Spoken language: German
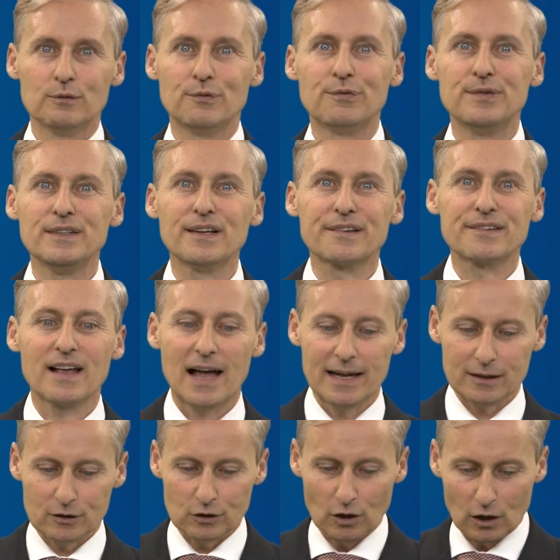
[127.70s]

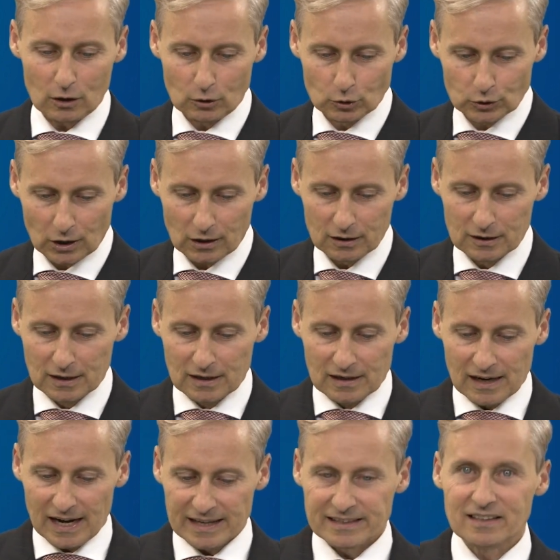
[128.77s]
Vierseiter oder
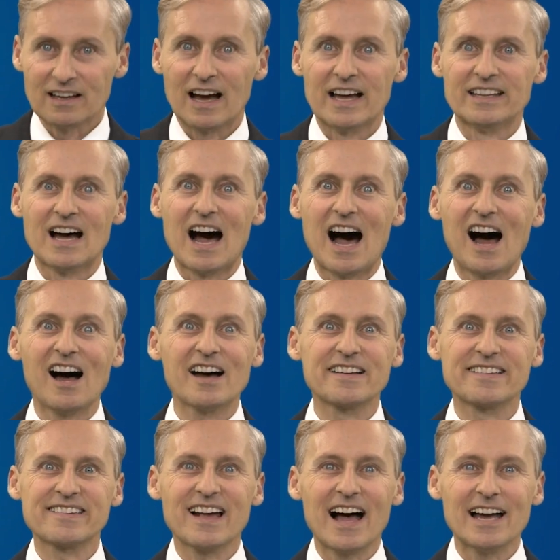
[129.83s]
ein, ein
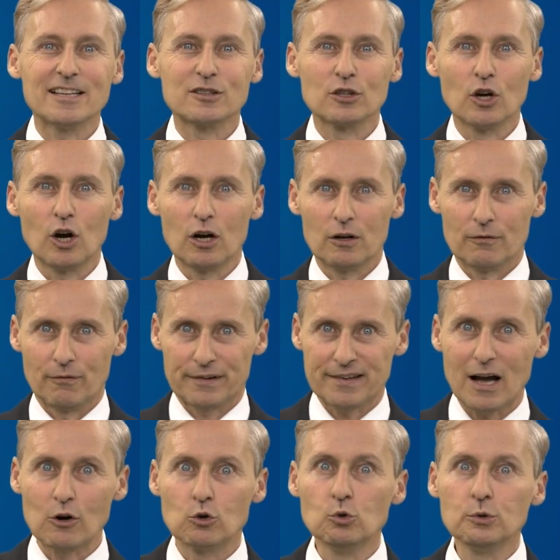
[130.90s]
Achtseiter. Was
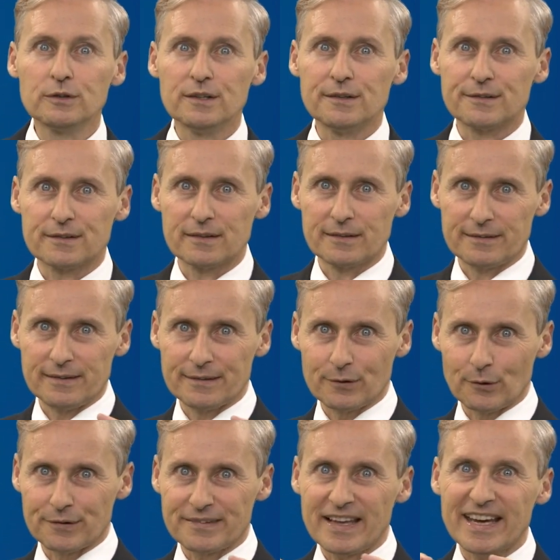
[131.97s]
auch gut ist, sind
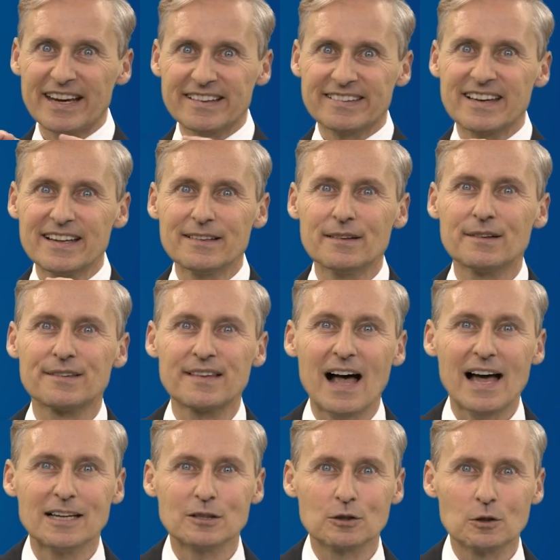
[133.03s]
so 16
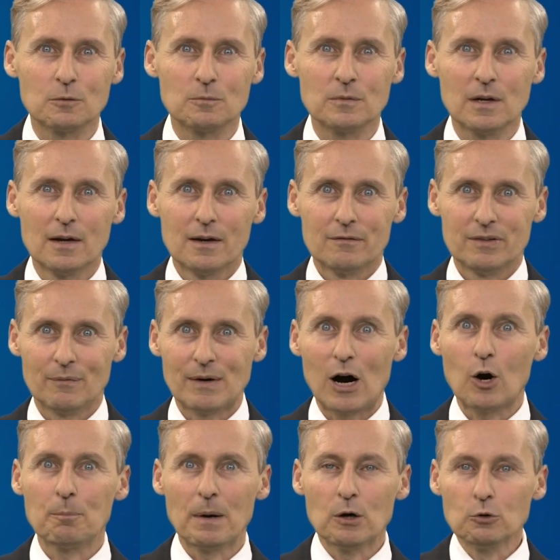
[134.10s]
Seiten. Wir haben
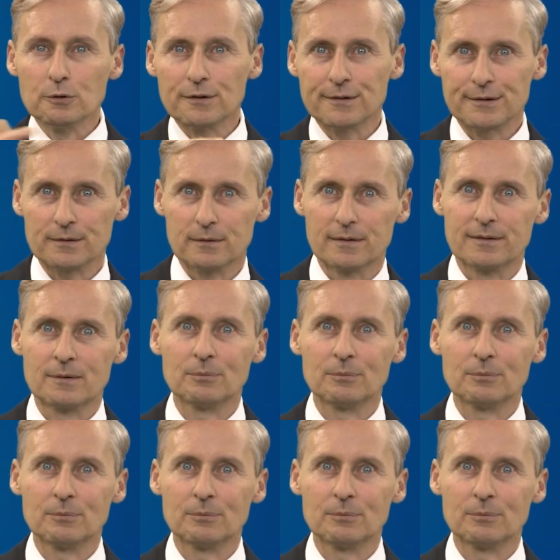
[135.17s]
auch bei uns zum